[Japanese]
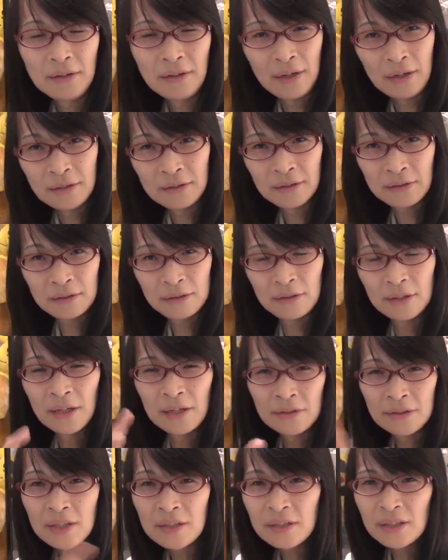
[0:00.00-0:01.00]
だから
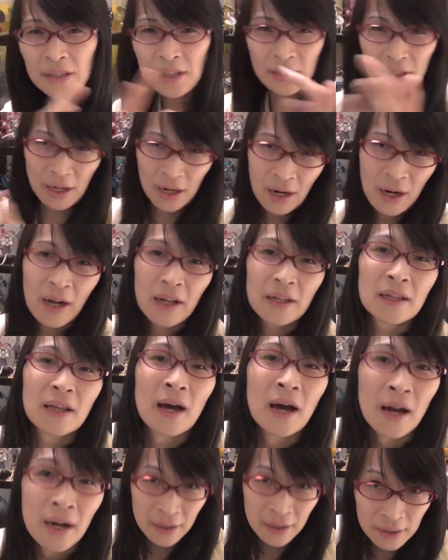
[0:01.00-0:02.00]
SSD 高かっ
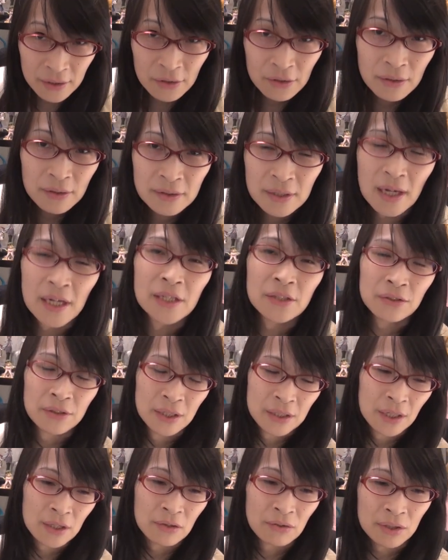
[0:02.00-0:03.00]
たね最初
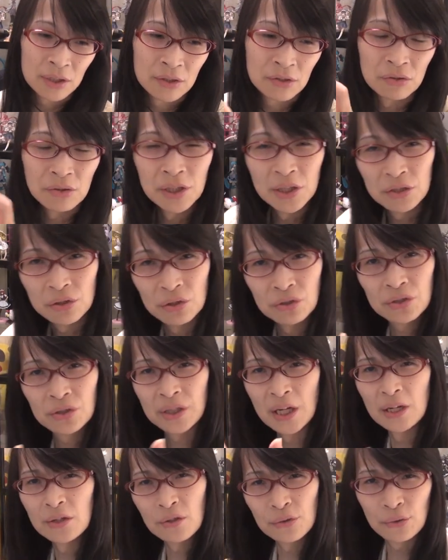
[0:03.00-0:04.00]
出た時
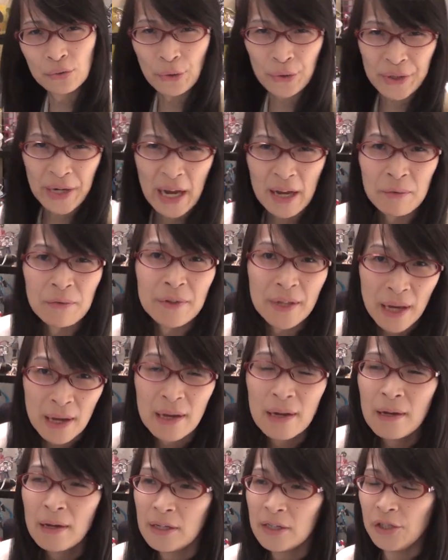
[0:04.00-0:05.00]
ソリッドステートドライブね